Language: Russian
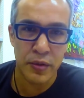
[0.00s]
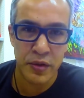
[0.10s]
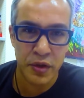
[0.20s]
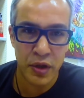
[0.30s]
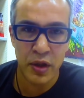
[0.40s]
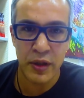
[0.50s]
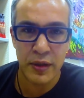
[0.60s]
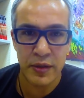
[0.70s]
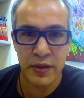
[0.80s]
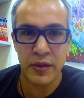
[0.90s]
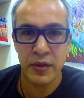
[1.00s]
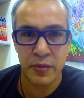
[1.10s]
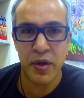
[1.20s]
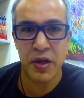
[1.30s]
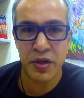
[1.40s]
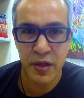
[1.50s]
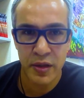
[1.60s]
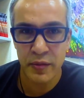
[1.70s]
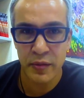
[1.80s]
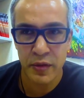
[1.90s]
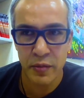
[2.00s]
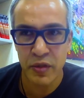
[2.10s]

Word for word: людей делать пожертвования,